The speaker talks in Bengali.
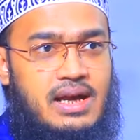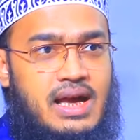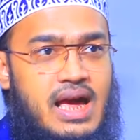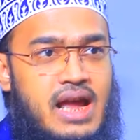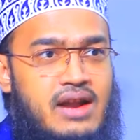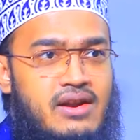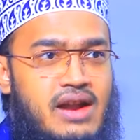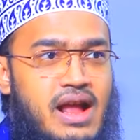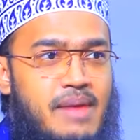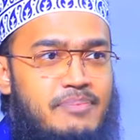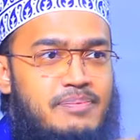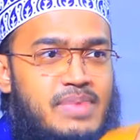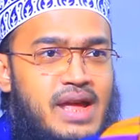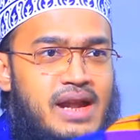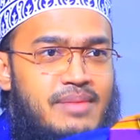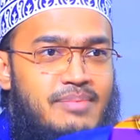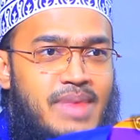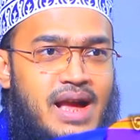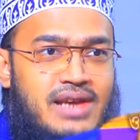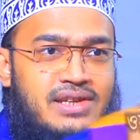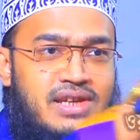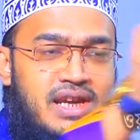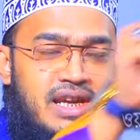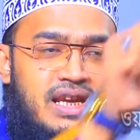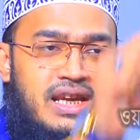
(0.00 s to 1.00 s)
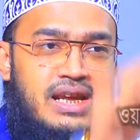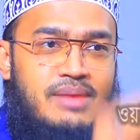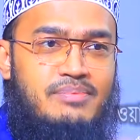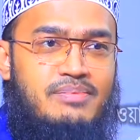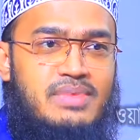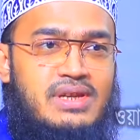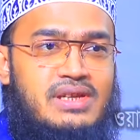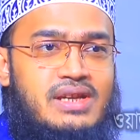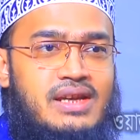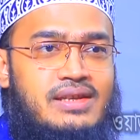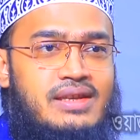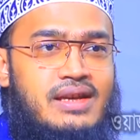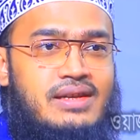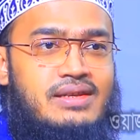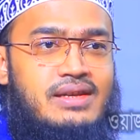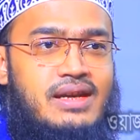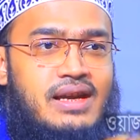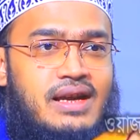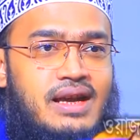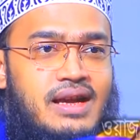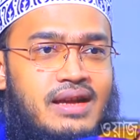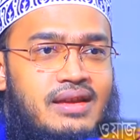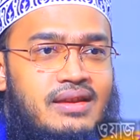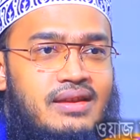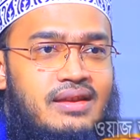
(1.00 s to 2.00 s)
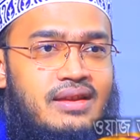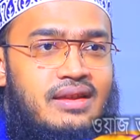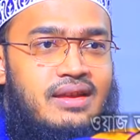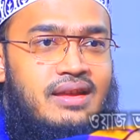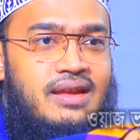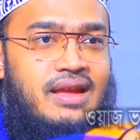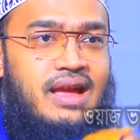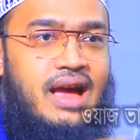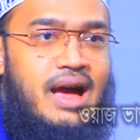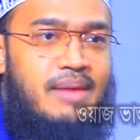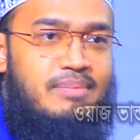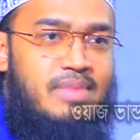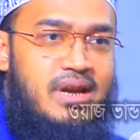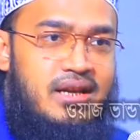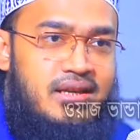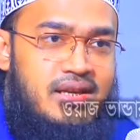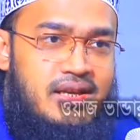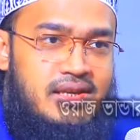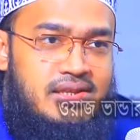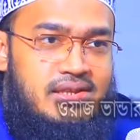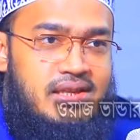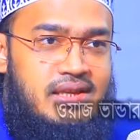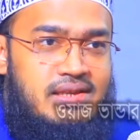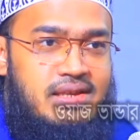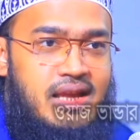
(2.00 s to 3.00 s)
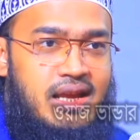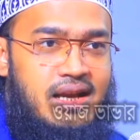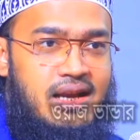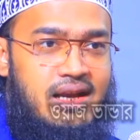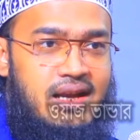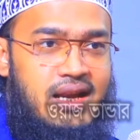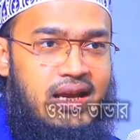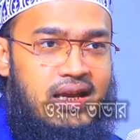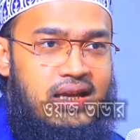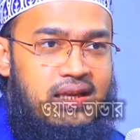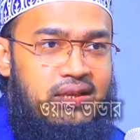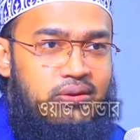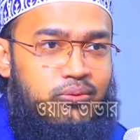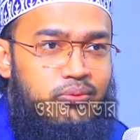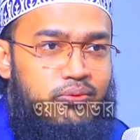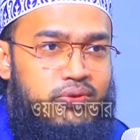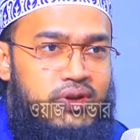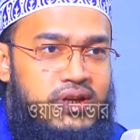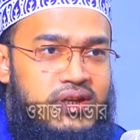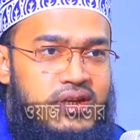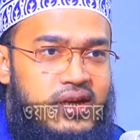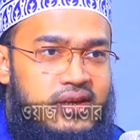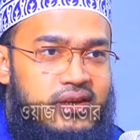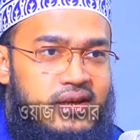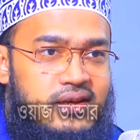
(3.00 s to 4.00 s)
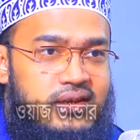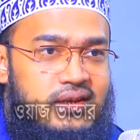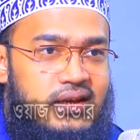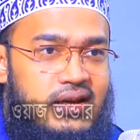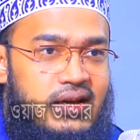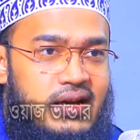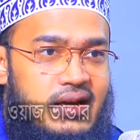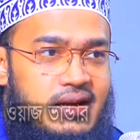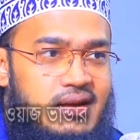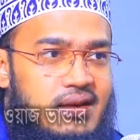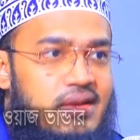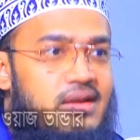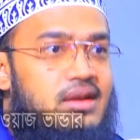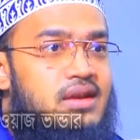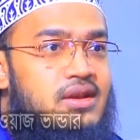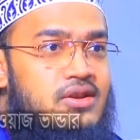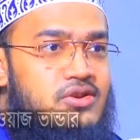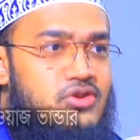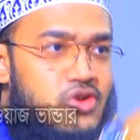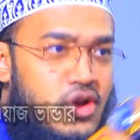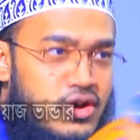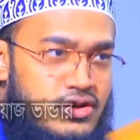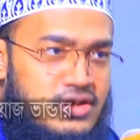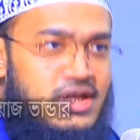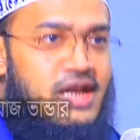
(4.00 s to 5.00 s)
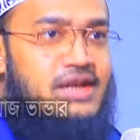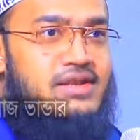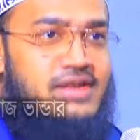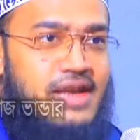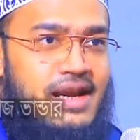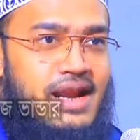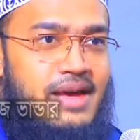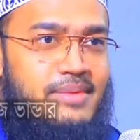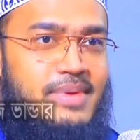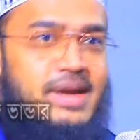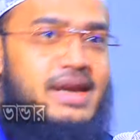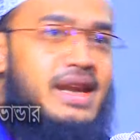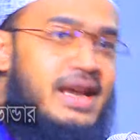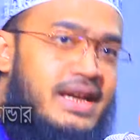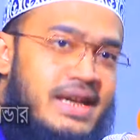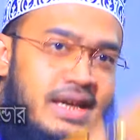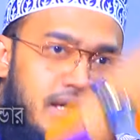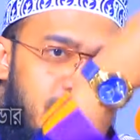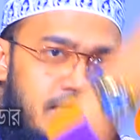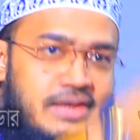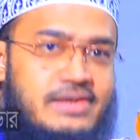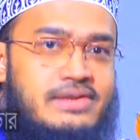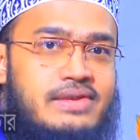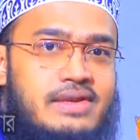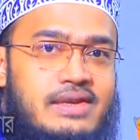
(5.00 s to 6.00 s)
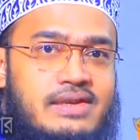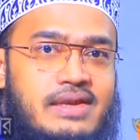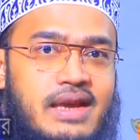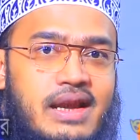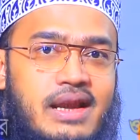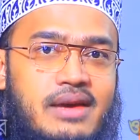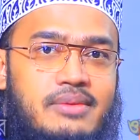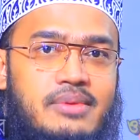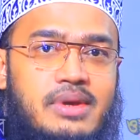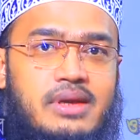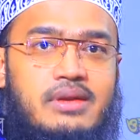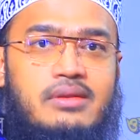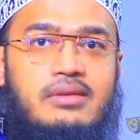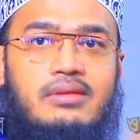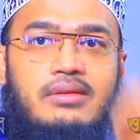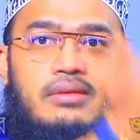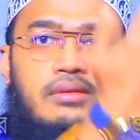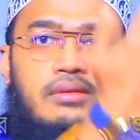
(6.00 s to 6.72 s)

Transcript: কারণ আপনার মাস ইনকাম বিশ হাজার টাকা আপনার কিস্তি চালান লাগে উনিশ হাজার টাকা সংসার চালাবেন নাকি কিস্তি চালাবেন